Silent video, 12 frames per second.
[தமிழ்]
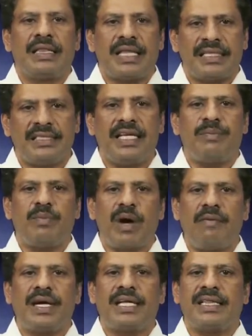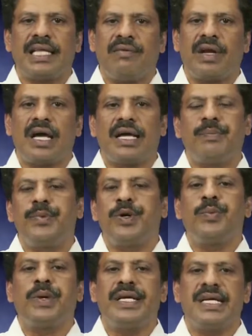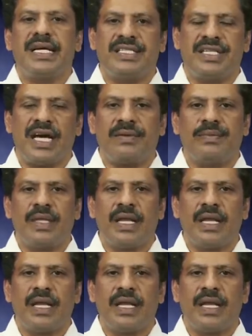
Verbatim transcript: தஞ்சை மாவட்ட தலைவராக பெரும் பணியாற்றினார்